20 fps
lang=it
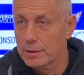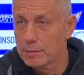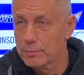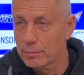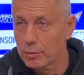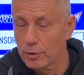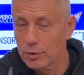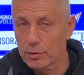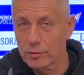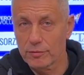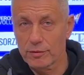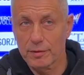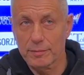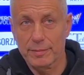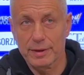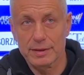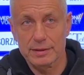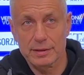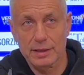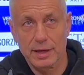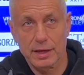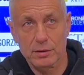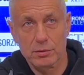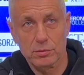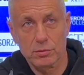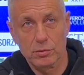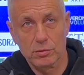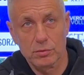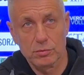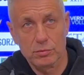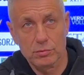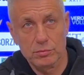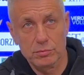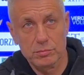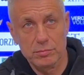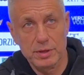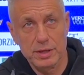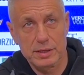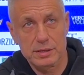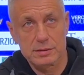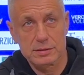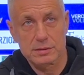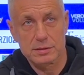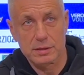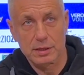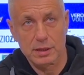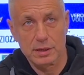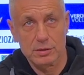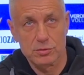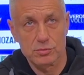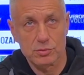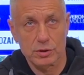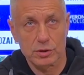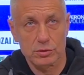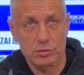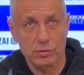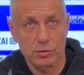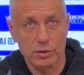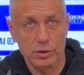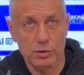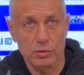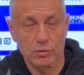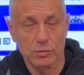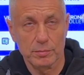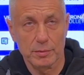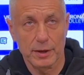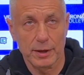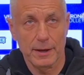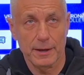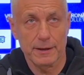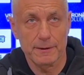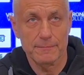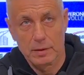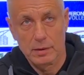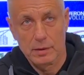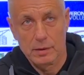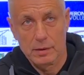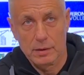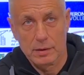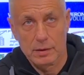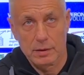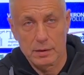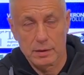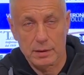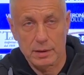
poi ovviamente hanno un mix tra i giocatori come eh,